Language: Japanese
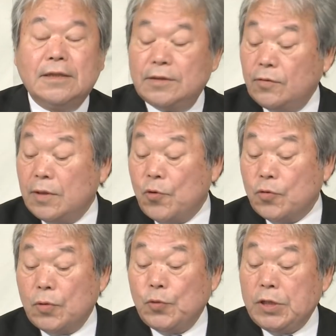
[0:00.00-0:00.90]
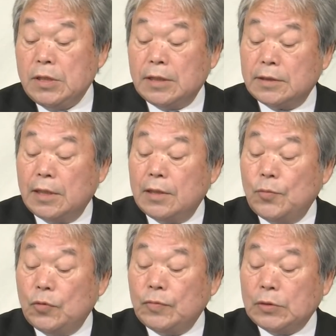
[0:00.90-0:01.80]
そんなものでもいいんですけれど
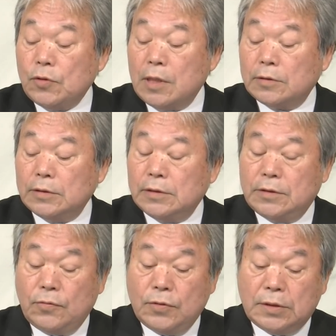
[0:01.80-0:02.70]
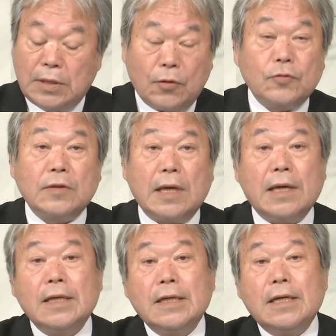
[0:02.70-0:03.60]
も、まあ、とにかくそういったこと
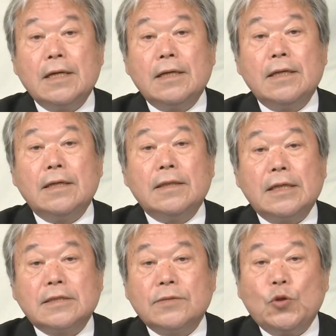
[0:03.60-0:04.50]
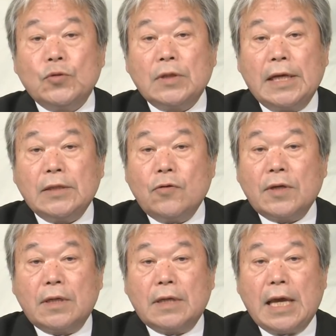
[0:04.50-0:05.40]
で、えー、拉致問題
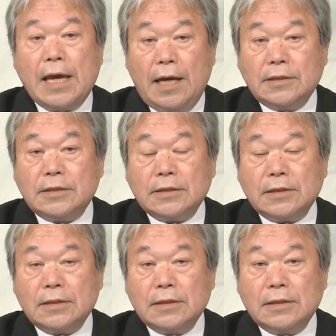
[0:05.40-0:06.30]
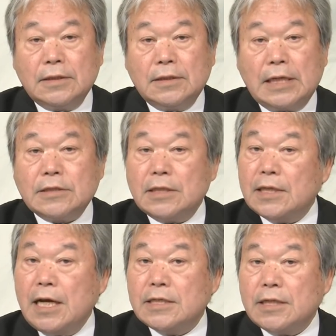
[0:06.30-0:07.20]
の啓発拉致
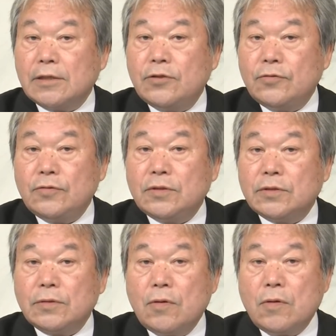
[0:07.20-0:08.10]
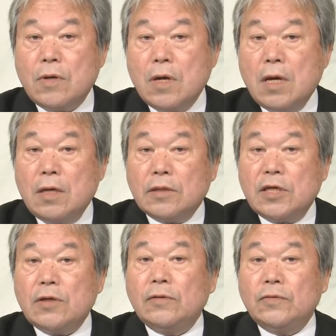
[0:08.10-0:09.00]
被害者救出の
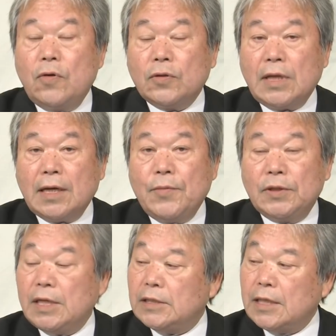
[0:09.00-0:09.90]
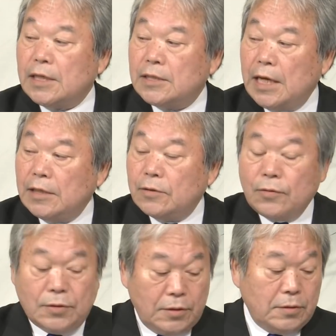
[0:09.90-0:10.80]
機運を高めていただきたい
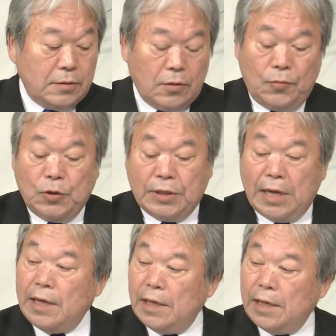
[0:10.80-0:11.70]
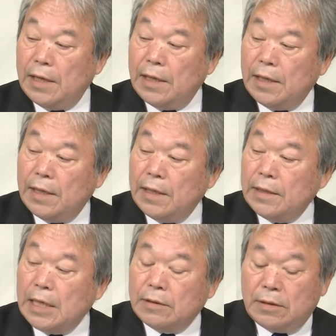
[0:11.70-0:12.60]
という思いで、
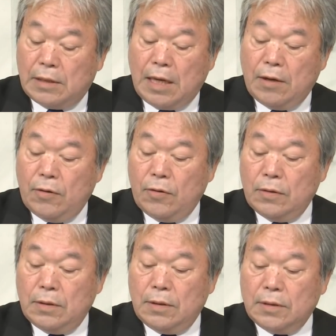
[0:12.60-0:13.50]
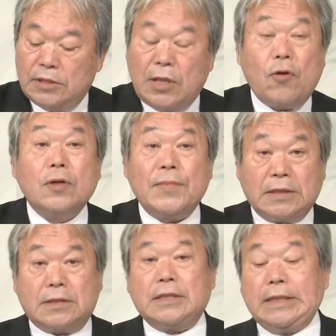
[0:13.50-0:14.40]
えー、やってきておりま
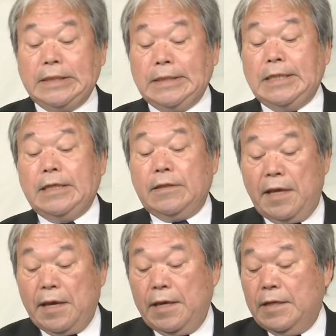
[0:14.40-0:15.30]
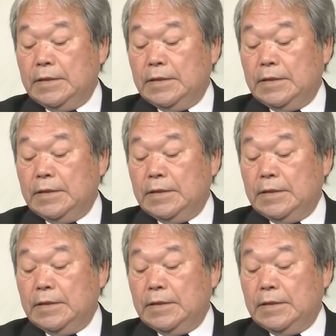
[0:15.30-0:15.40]
す。で